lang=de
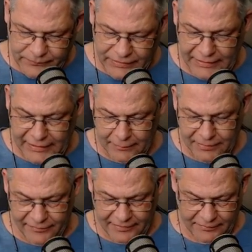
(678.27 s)
naja,
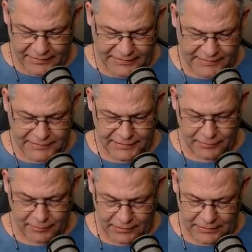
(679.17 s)
perfekt war das jetzt nicht,
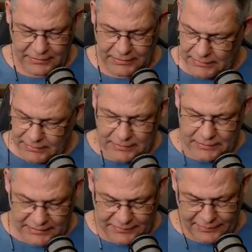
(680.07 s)
aber
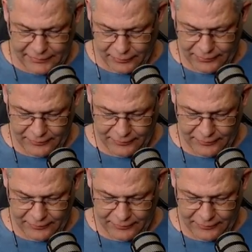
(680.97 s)
es war in Ordnung.